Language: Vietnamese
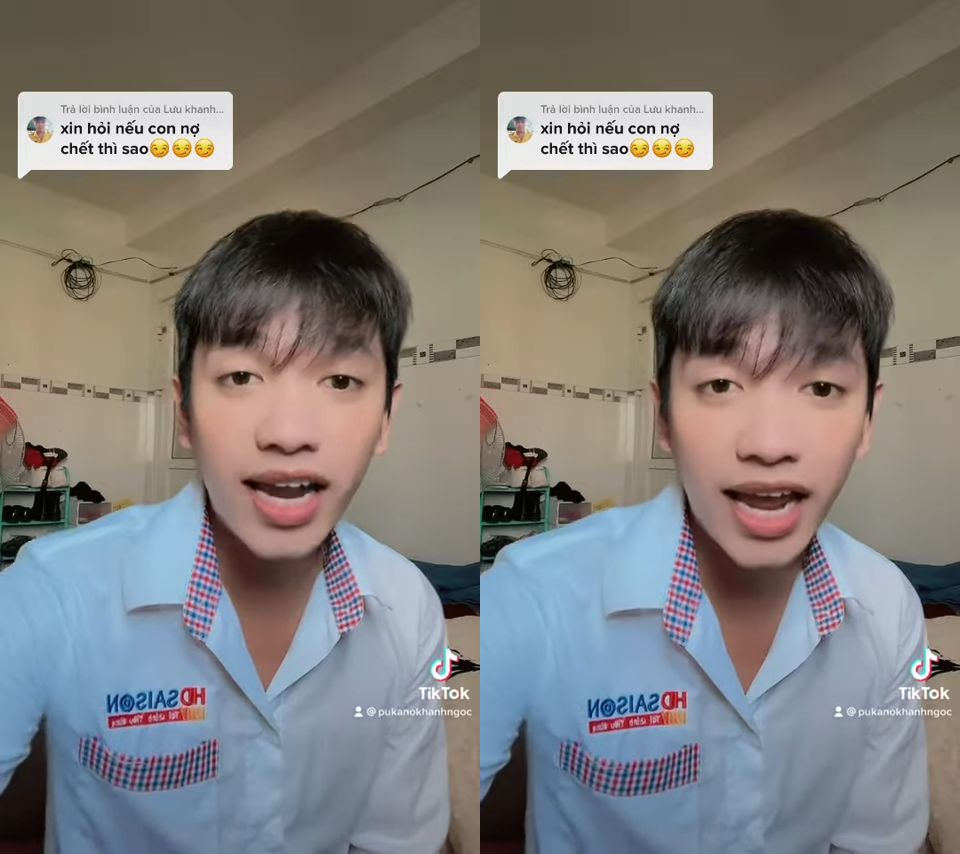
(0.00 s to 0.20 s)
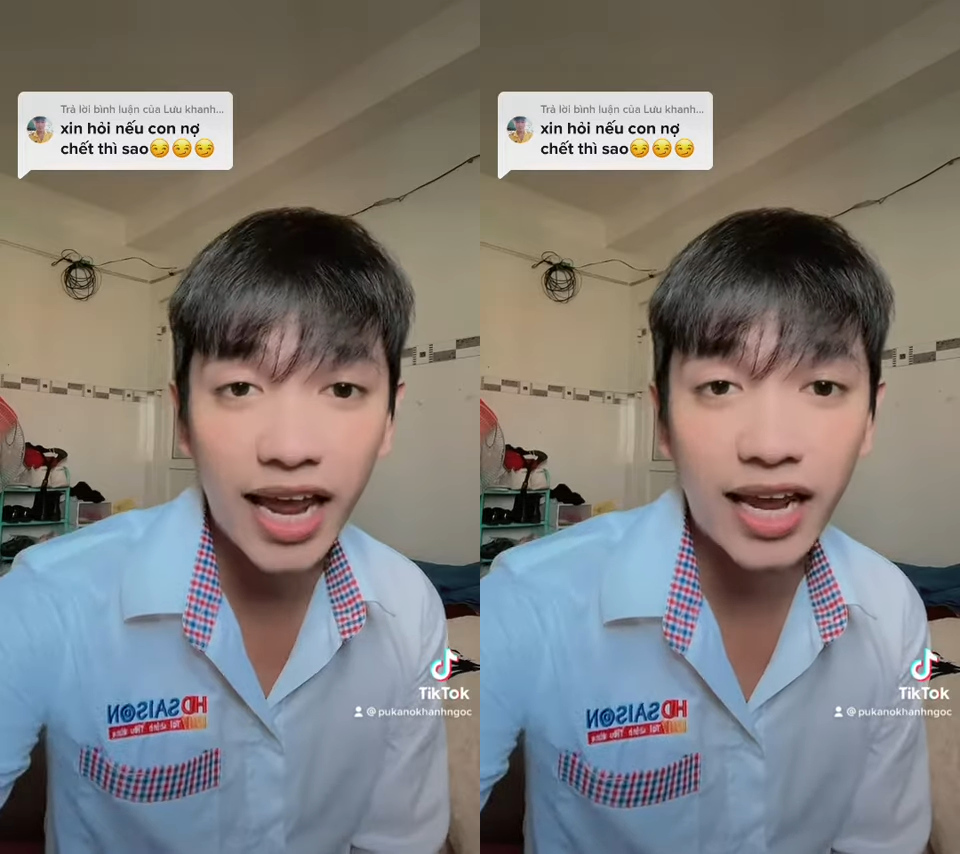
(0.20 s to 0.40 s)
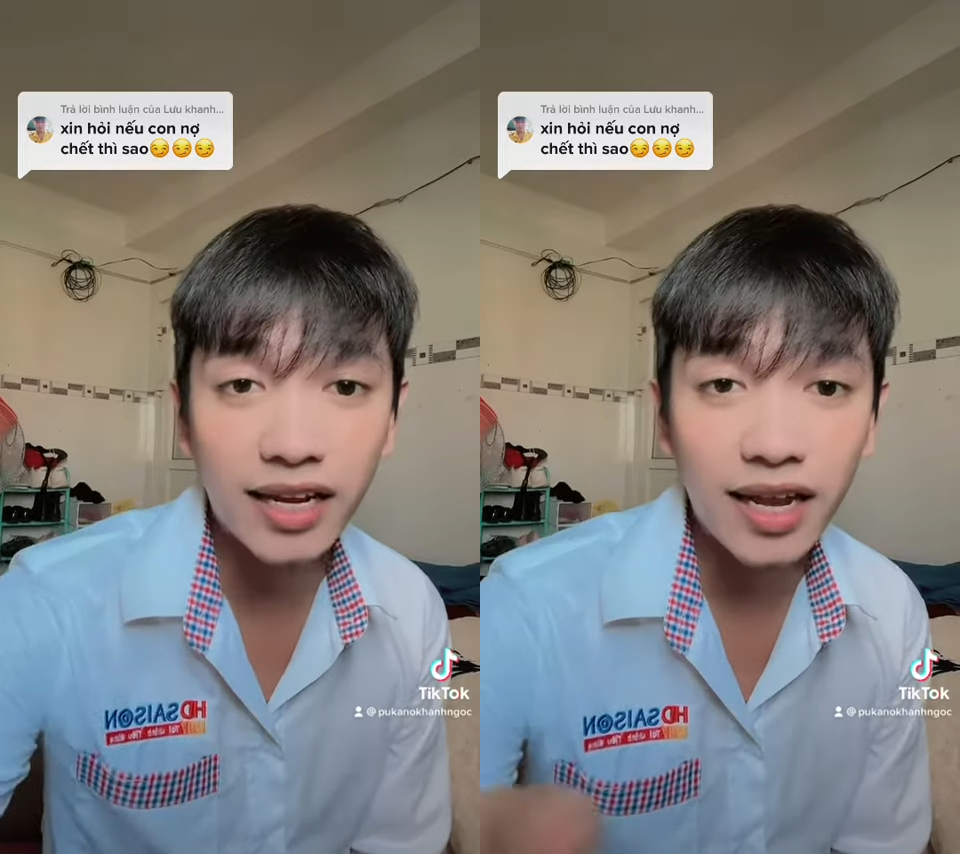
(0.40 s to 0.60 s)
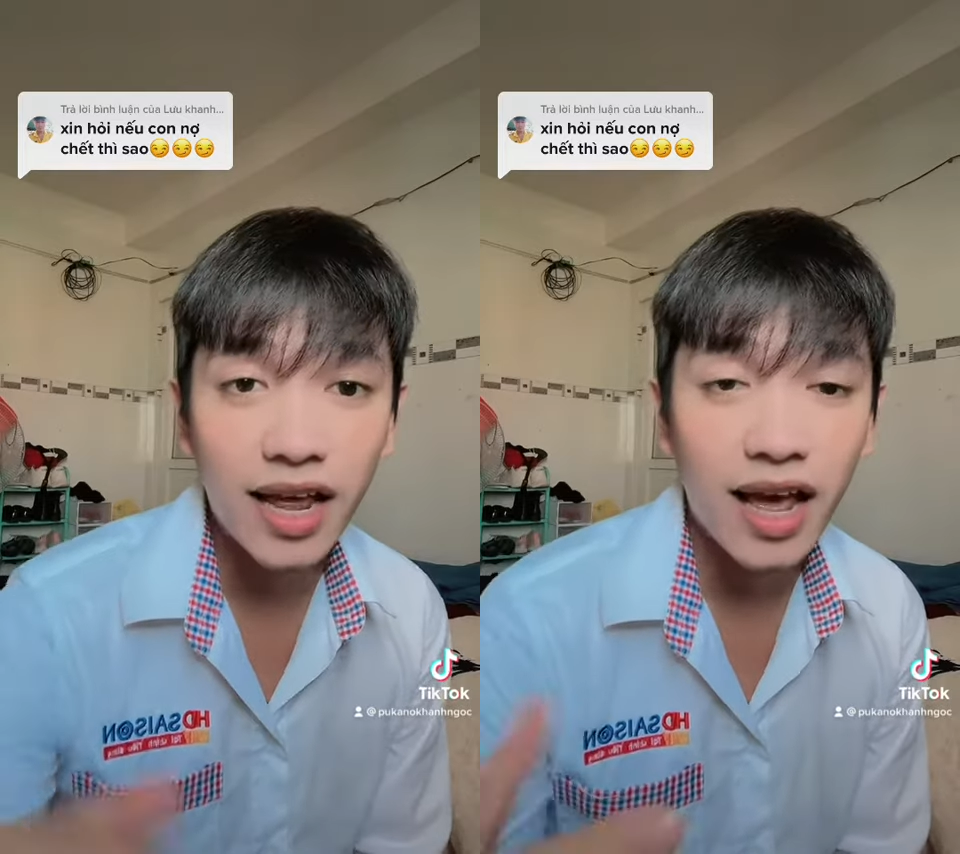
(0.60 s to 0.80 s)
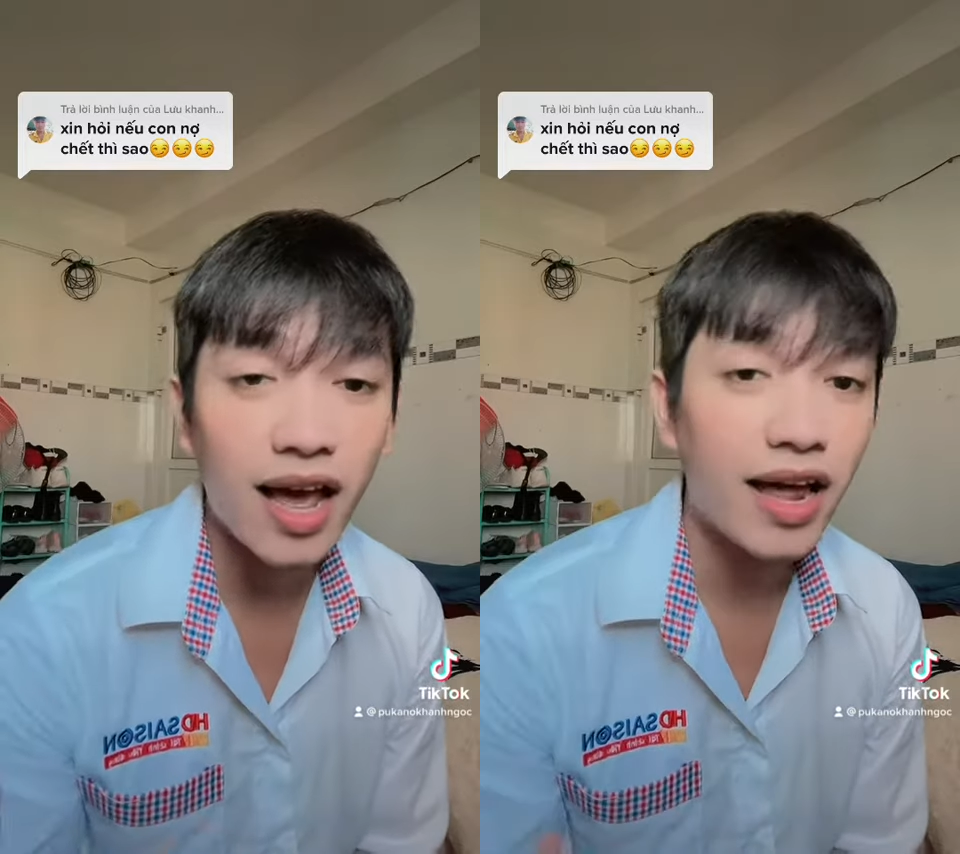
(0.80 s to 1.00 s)
hàng
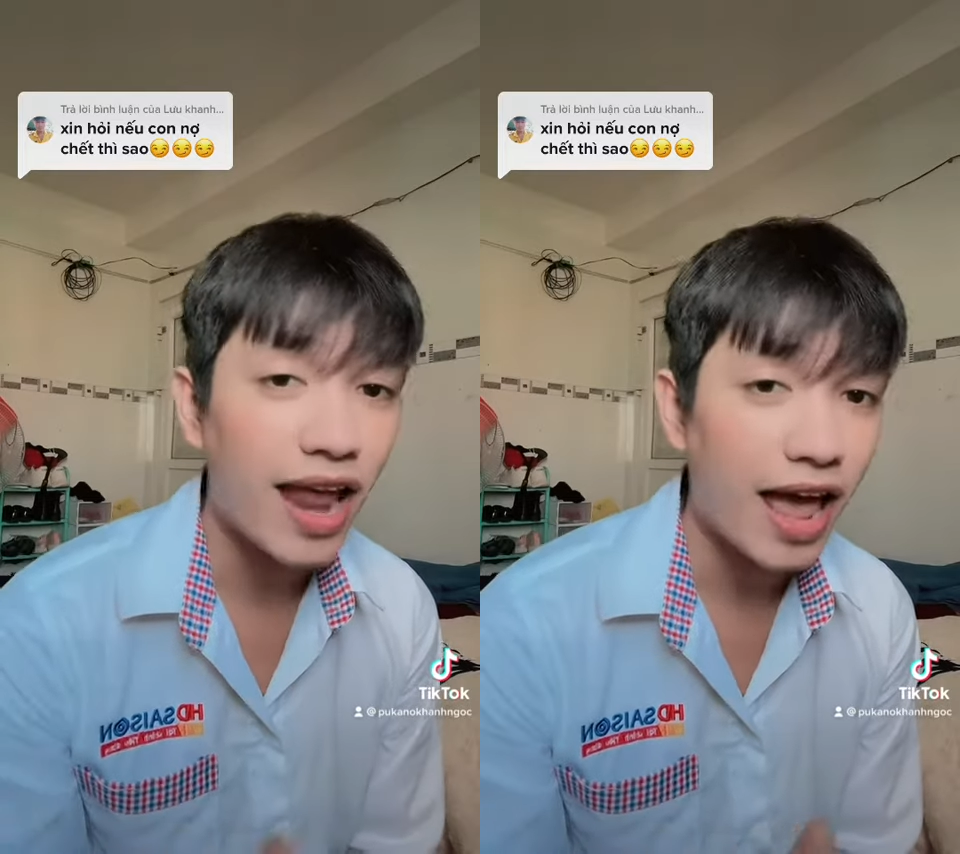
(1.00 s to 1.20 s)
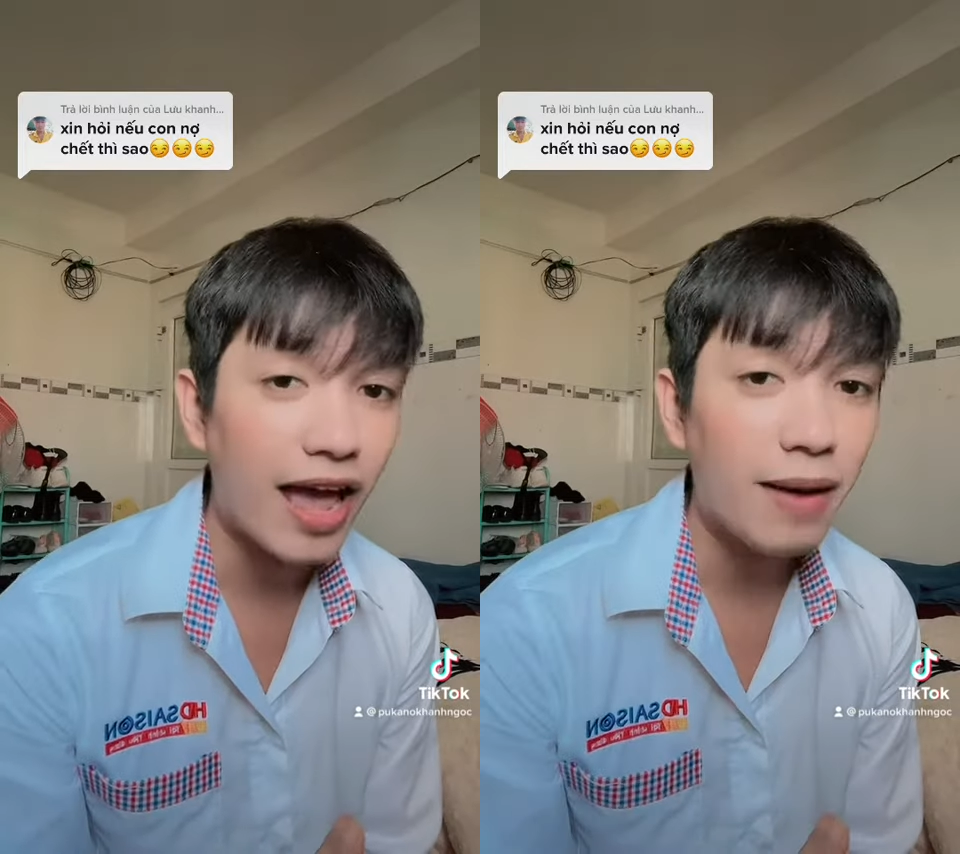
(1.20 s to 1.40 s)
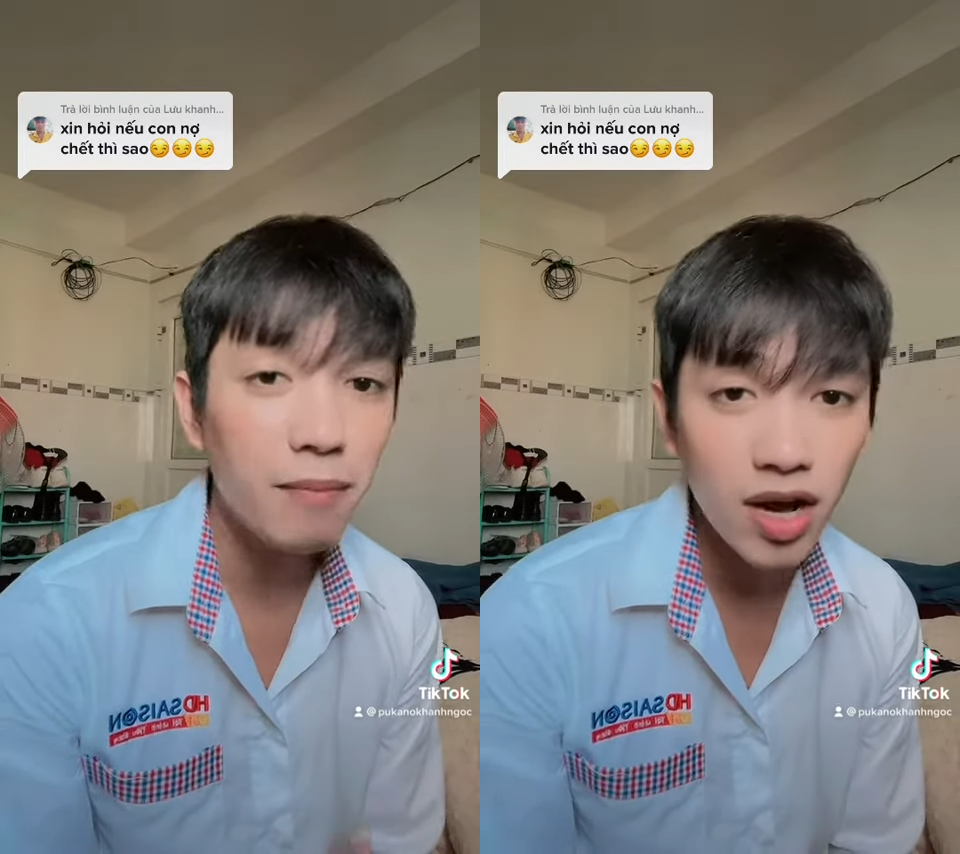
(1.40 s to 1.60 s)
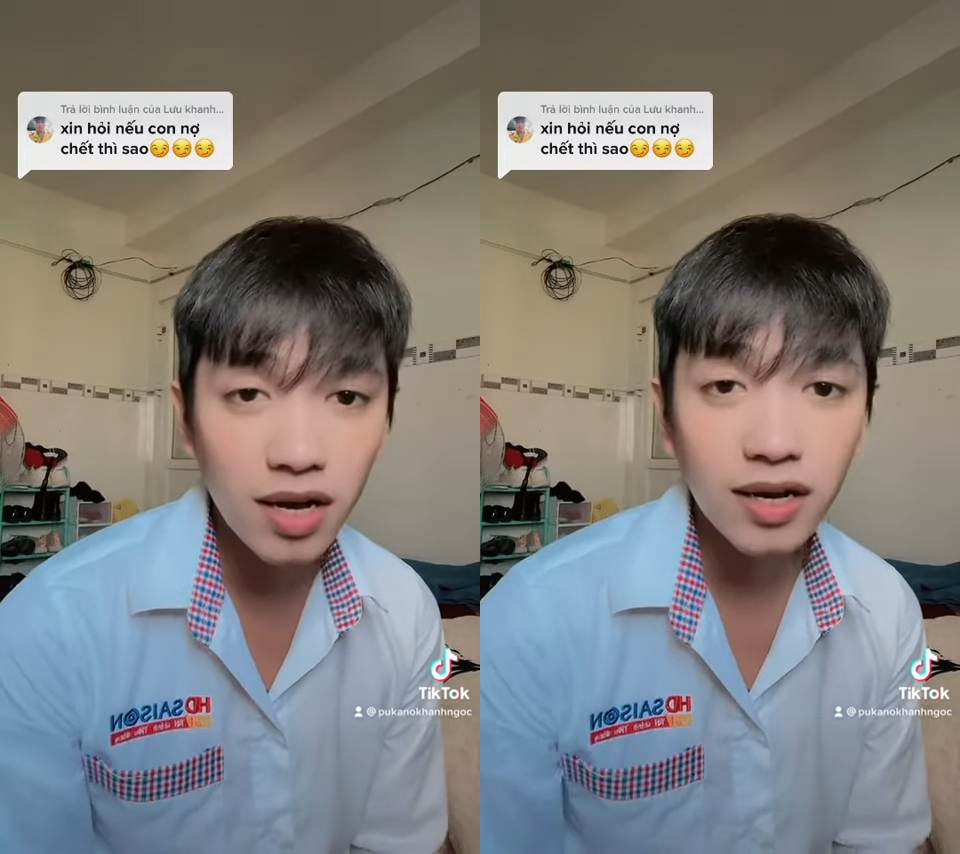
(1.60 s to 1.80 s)
à, đã mất